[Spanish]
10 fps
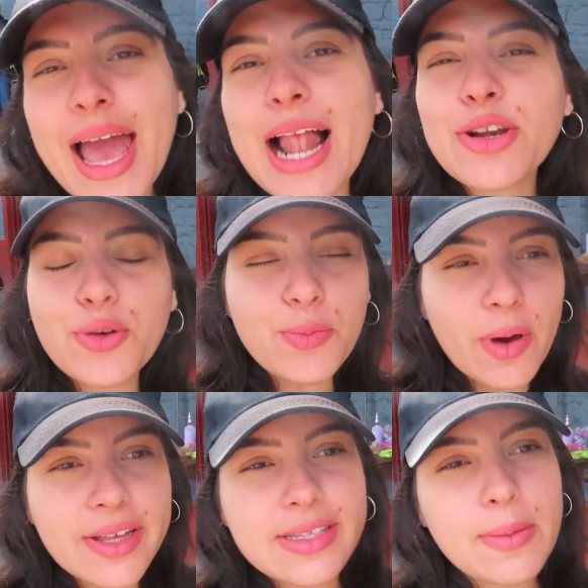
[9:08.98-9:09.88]
el
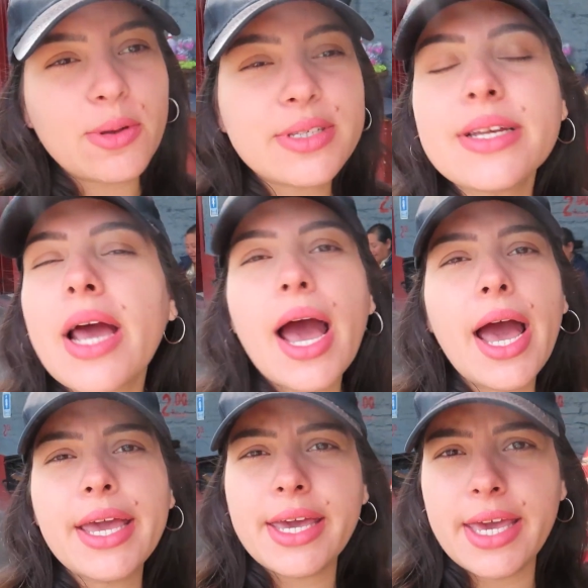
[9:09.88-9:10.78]
rumbo decimos ir
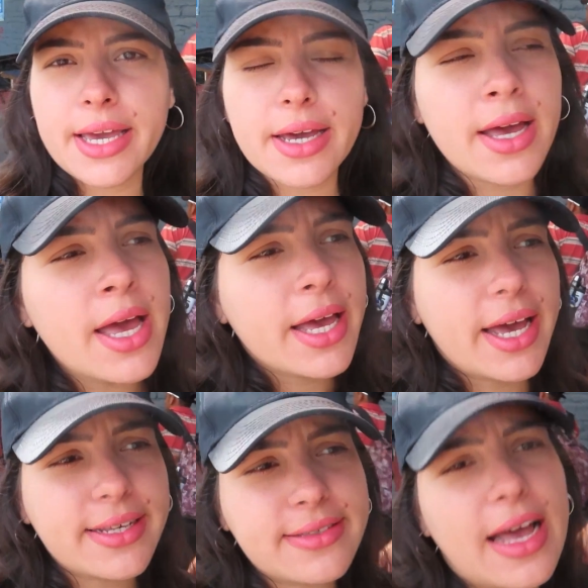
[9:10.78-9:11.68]
a Jijic
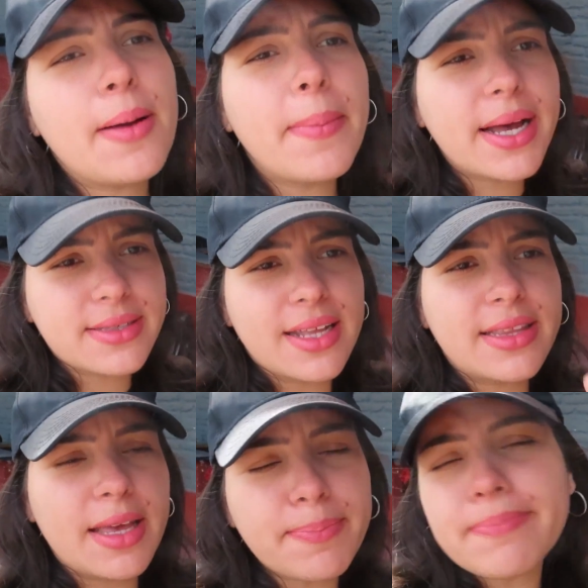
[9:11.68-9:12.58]
que está
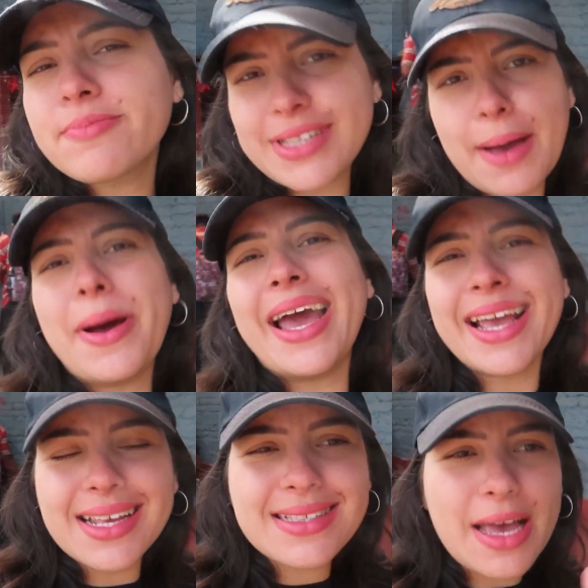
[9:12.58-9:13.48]
bastante, o sea, va
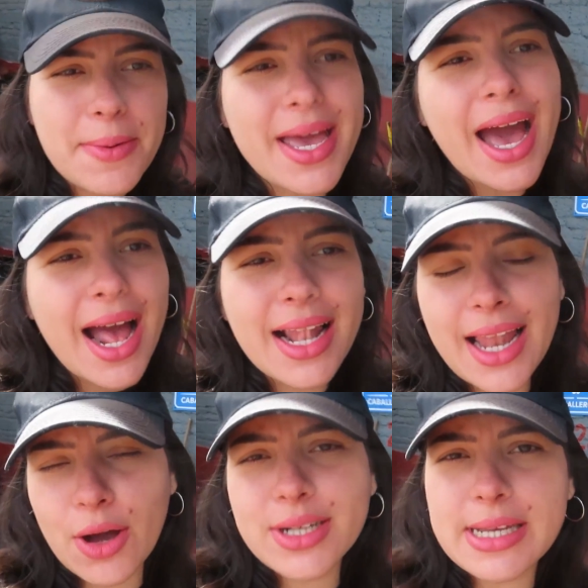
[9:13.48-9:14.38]
en esa vía al
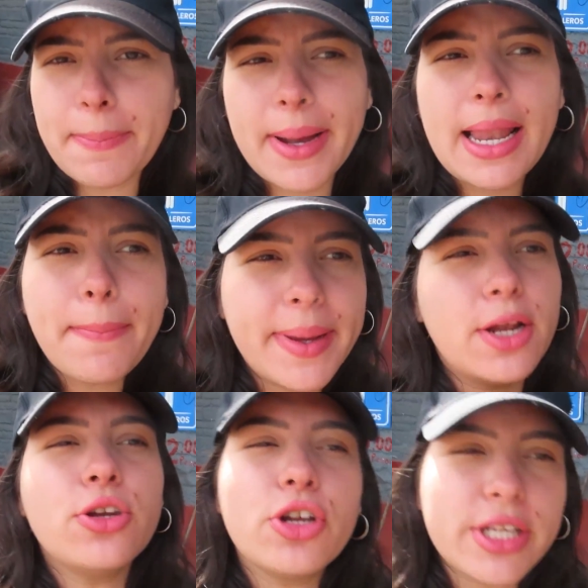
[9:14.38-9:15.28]
lado de Chapala
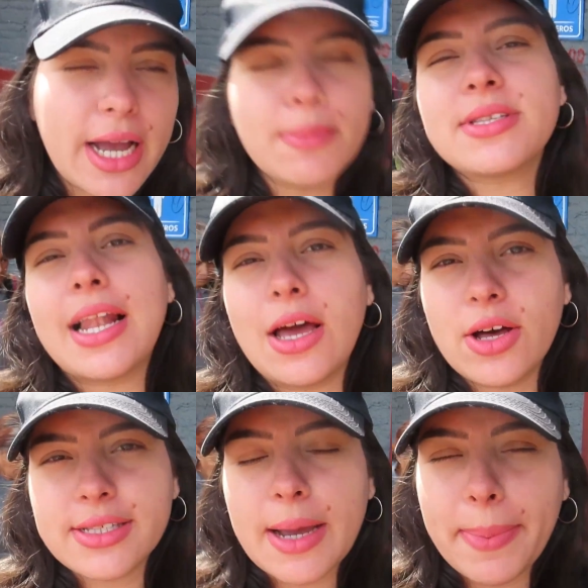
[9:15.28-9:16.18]
pero no llegamos al lado
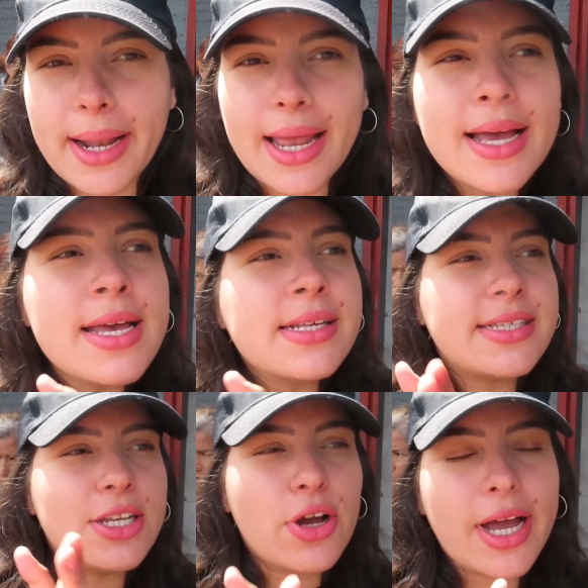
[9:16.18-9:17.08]
de Chapala
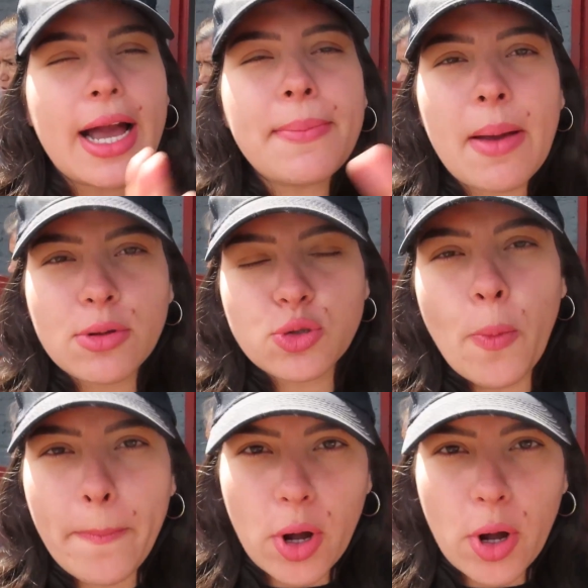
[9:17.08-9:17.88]
sino que cambiamos un